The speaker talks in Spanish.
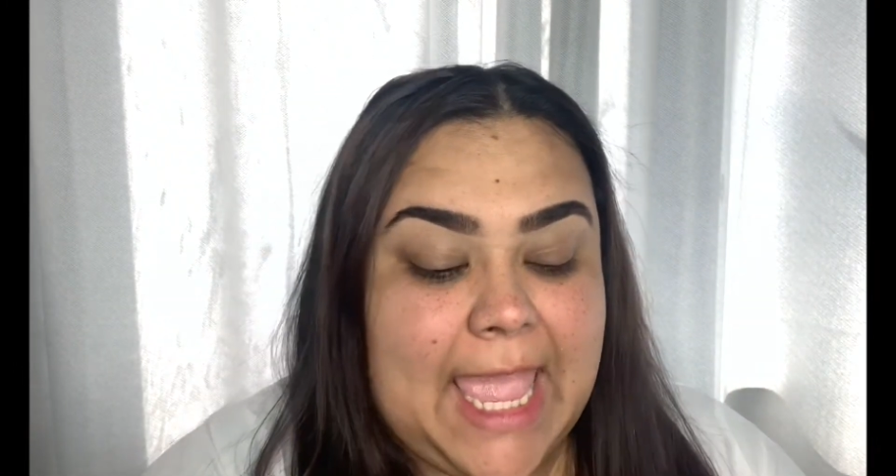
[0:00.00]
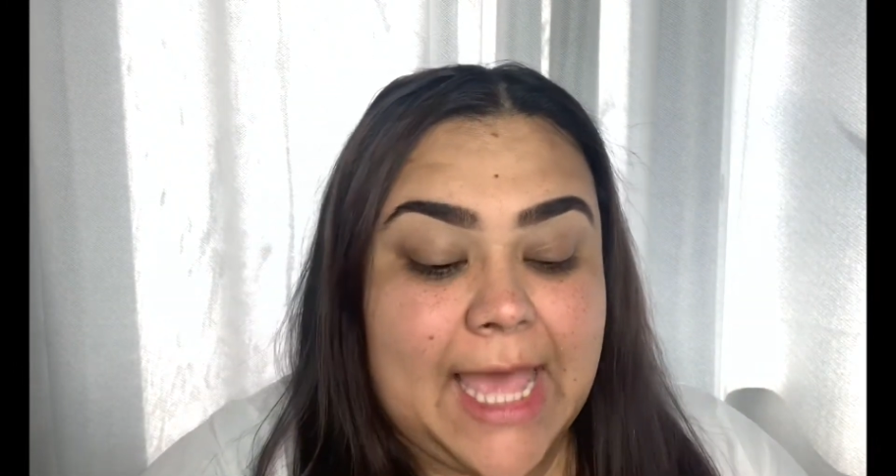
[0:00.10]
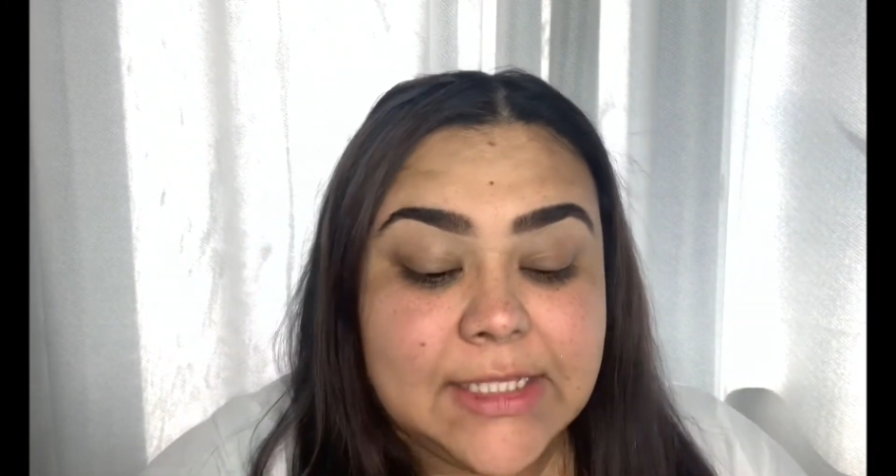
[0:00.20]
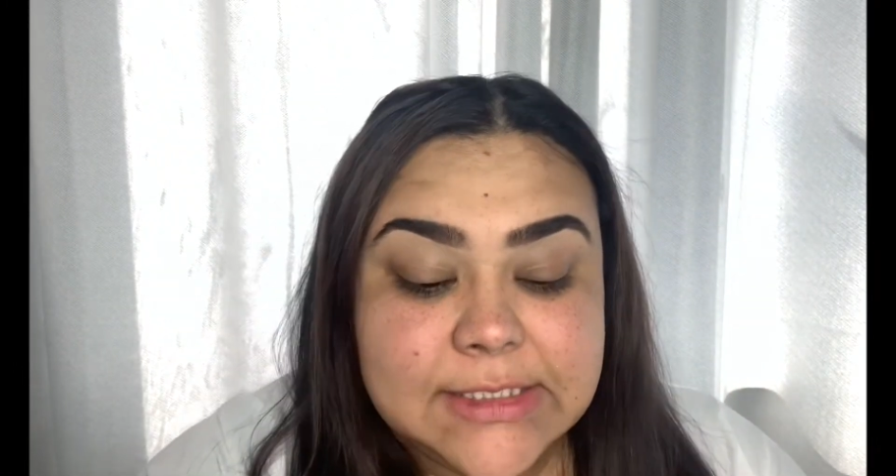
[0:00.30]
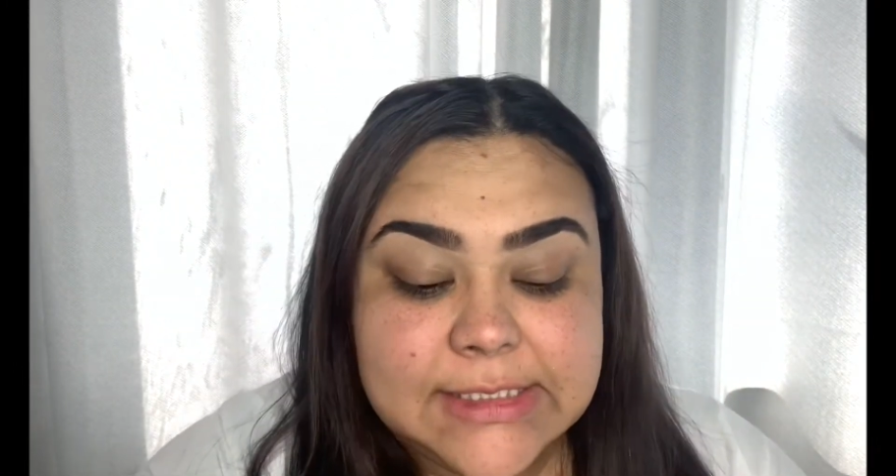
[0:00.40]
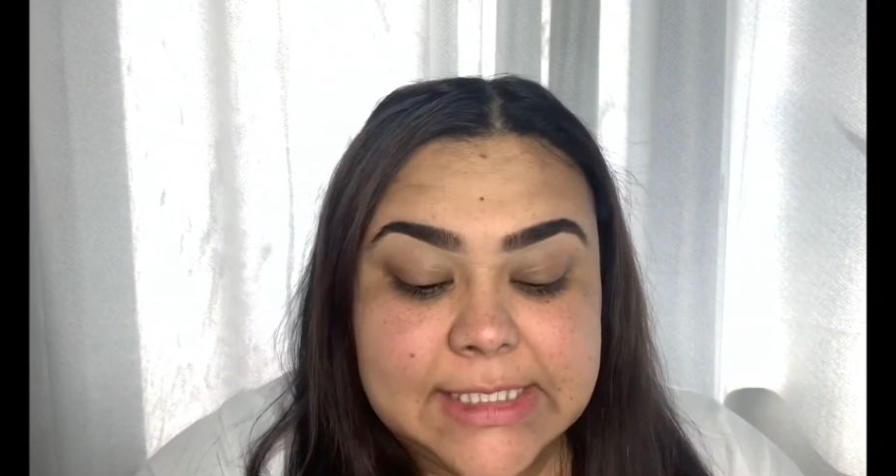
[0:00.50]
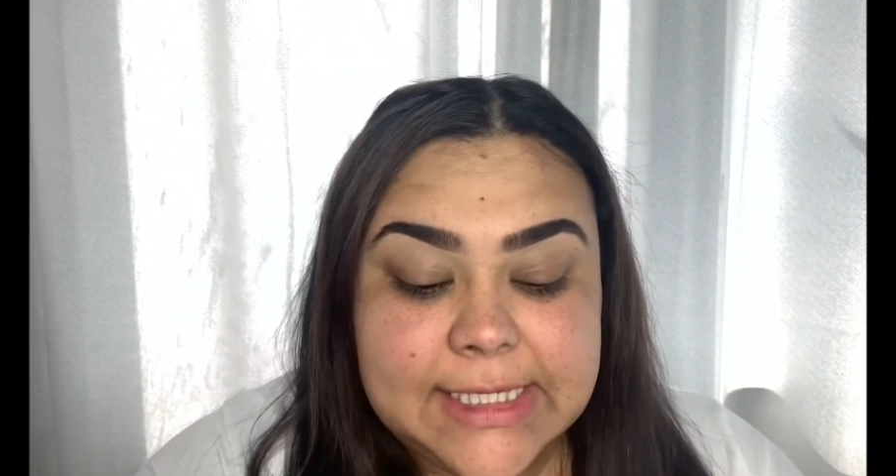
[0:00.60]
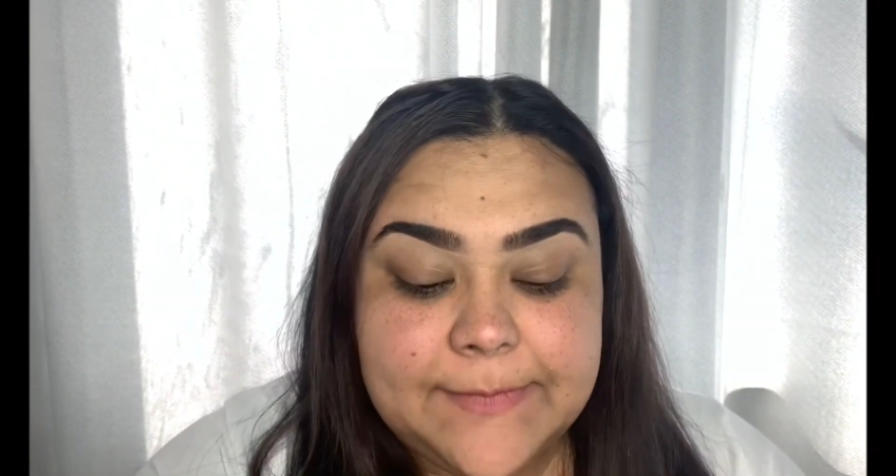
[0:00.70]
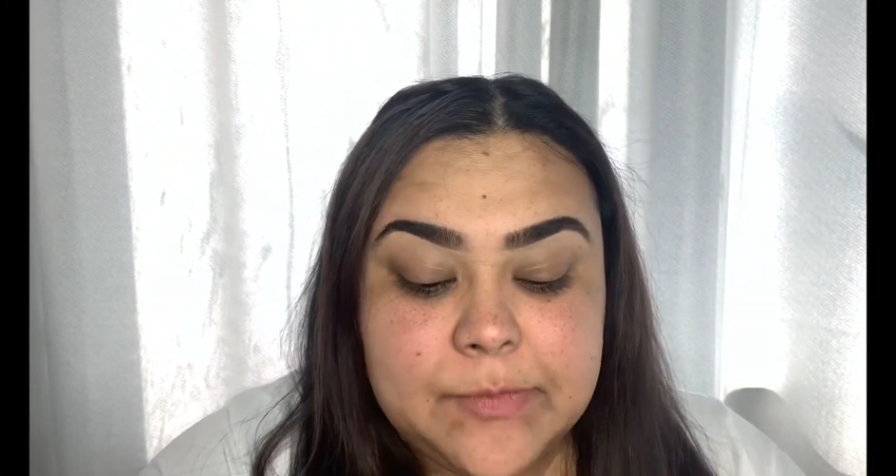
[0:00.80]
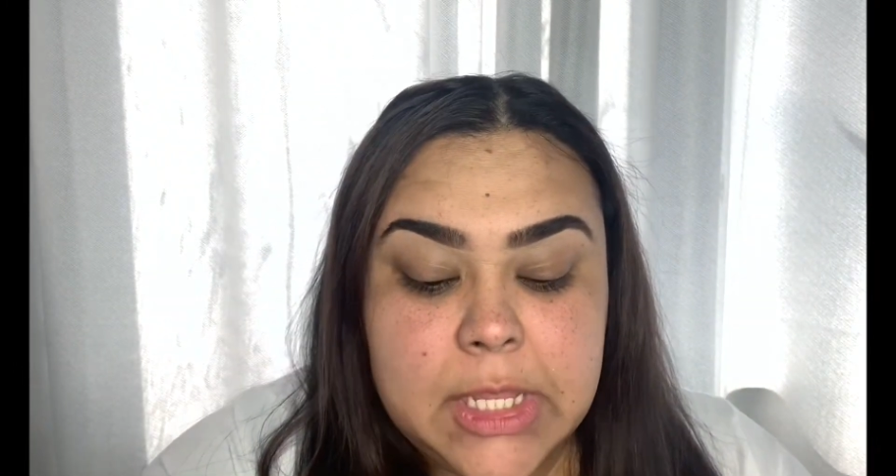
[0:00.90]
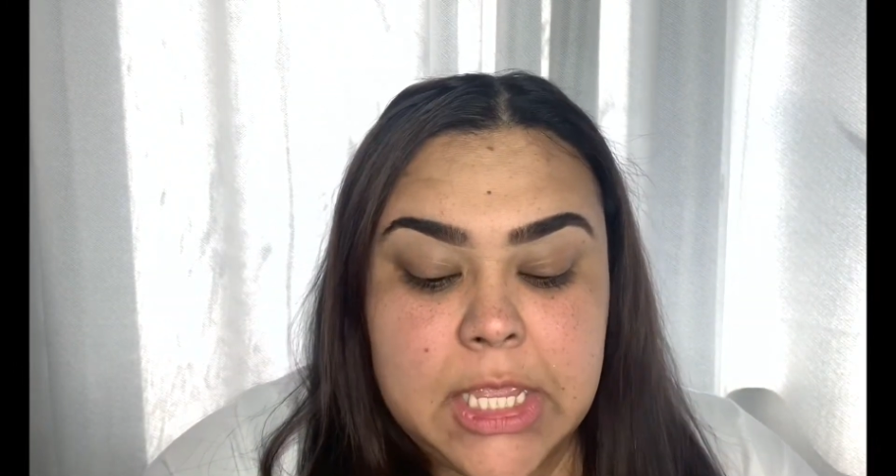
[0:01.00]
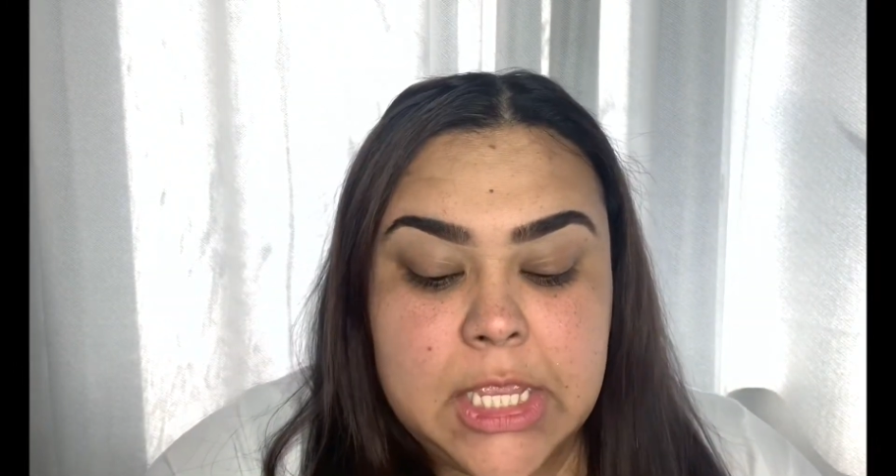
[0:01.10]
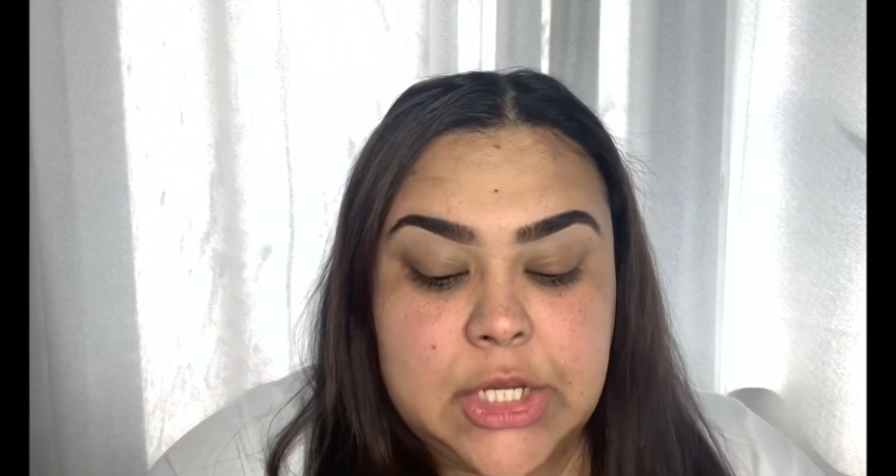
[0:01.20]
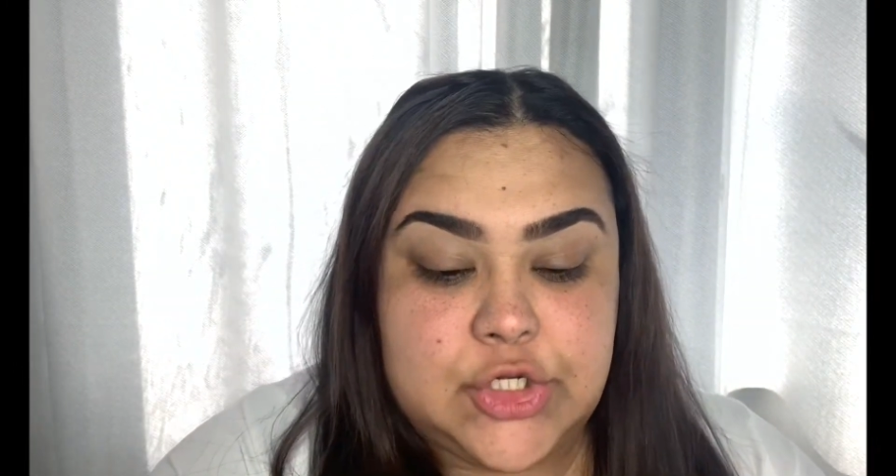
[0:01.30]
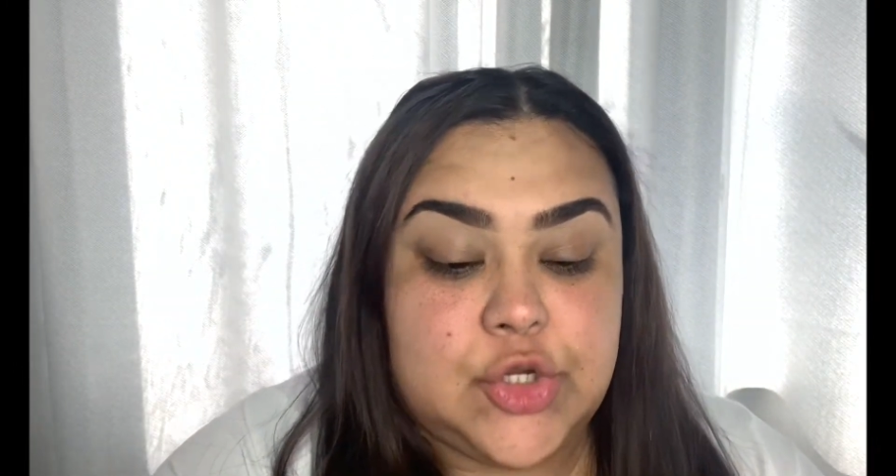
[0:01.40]
Elsie.
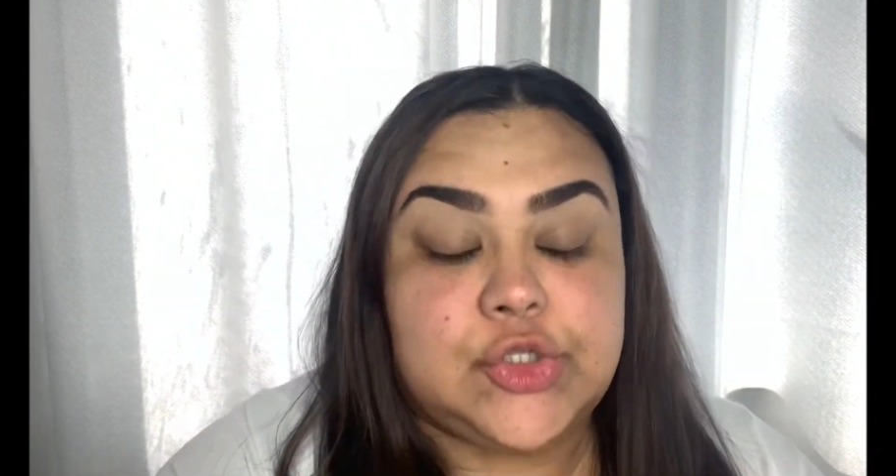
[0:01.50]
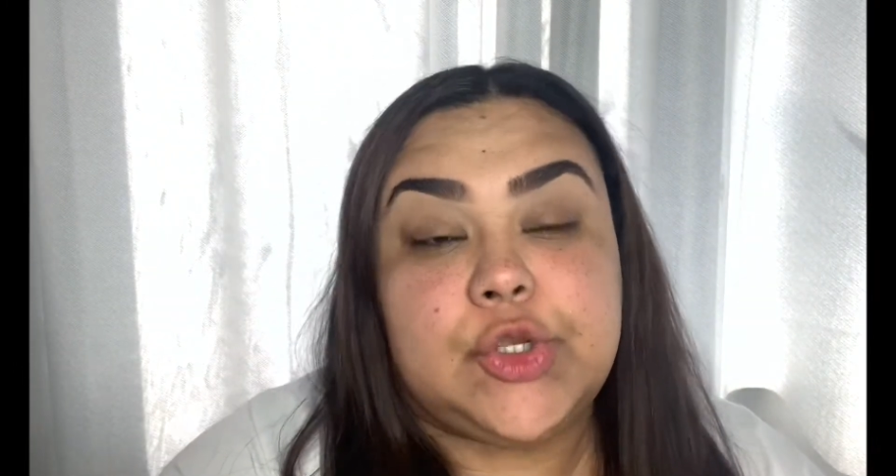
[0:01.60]
No soy